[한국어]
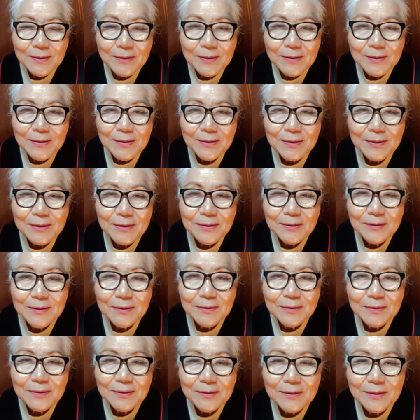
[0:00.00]
어,
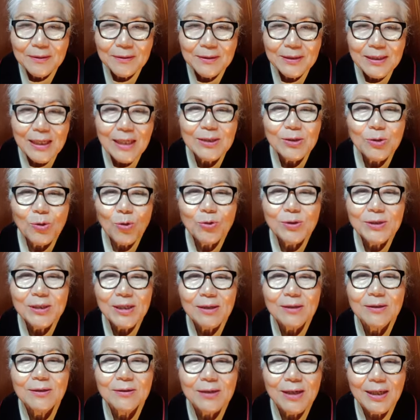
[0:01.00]
자기 혼자
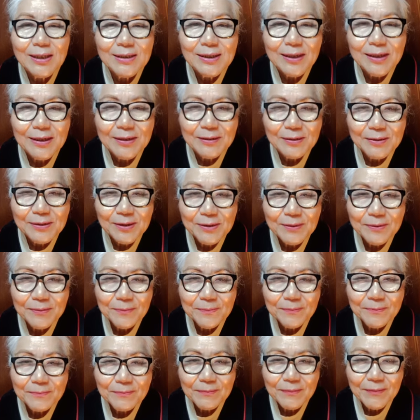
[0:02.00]
걸어가더라는 거예요.
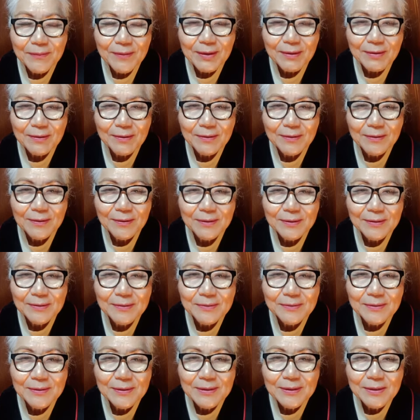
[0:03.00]
어,
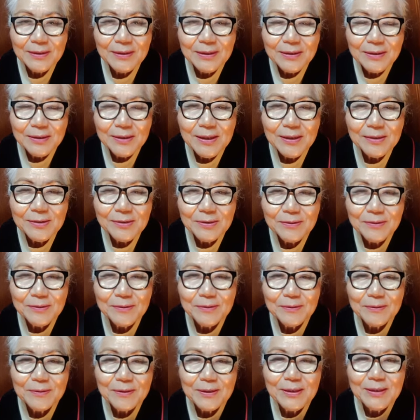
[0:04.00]

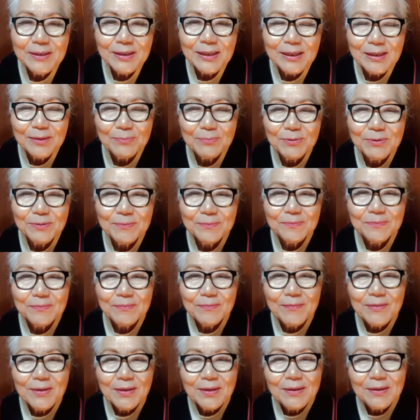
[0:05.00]
그래서 이 사람은
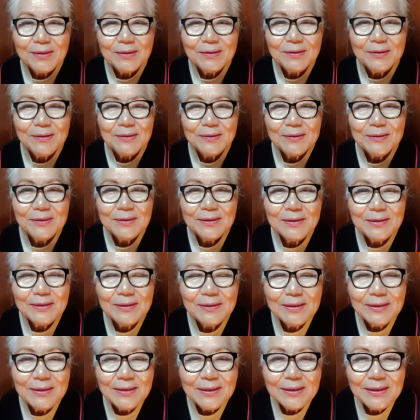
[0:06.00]
어,
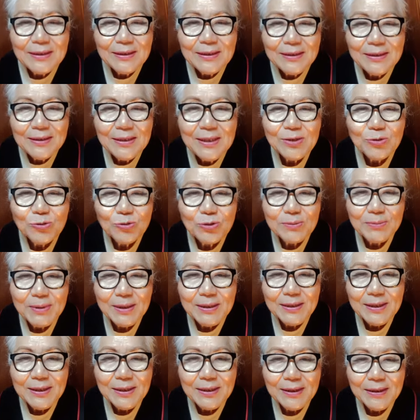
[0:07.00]

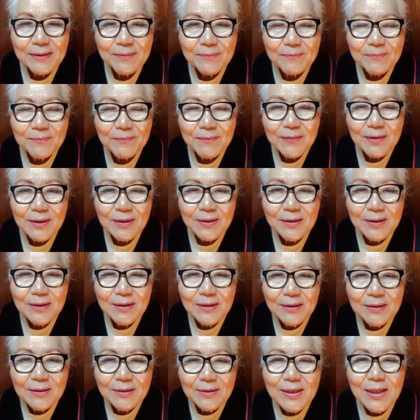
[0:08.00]
예수님한테
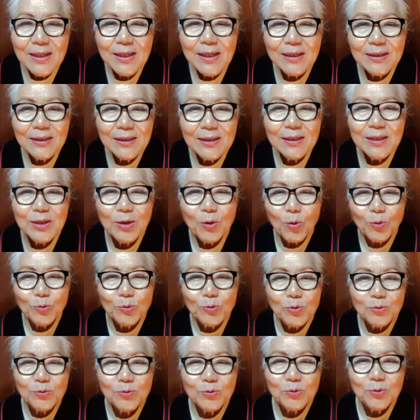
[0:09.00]
내가 이렇게
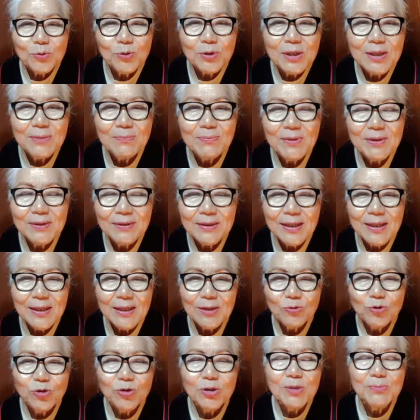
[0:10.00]
고통스럽고 힘들
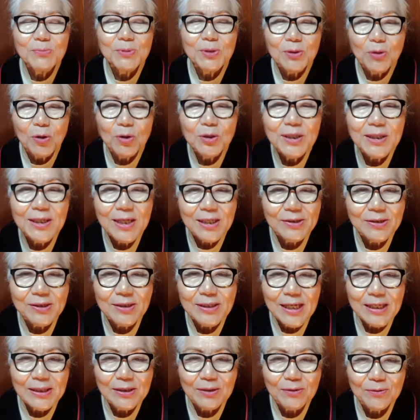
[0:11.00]
때 주님은 어디
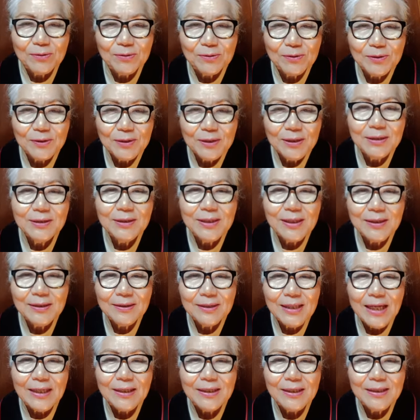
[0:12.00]
계셨나요? 그때
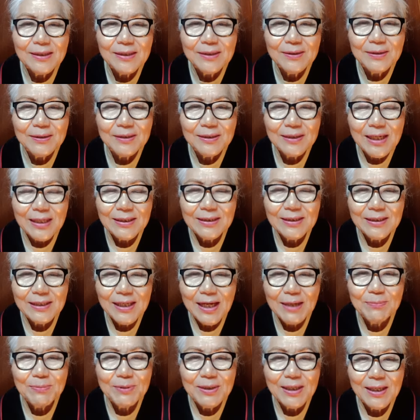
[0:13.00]
나를 같이
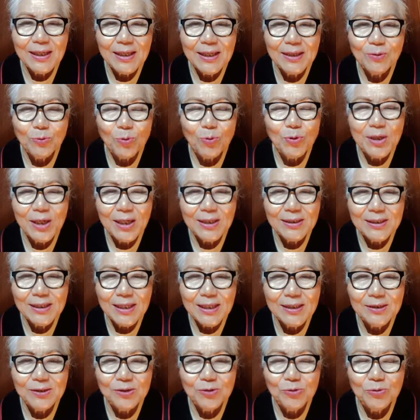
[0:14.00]
함께 동행하지
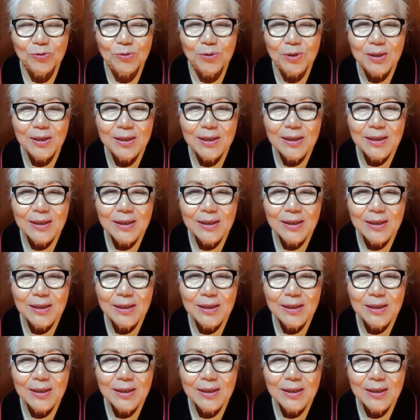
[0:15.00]
않으시고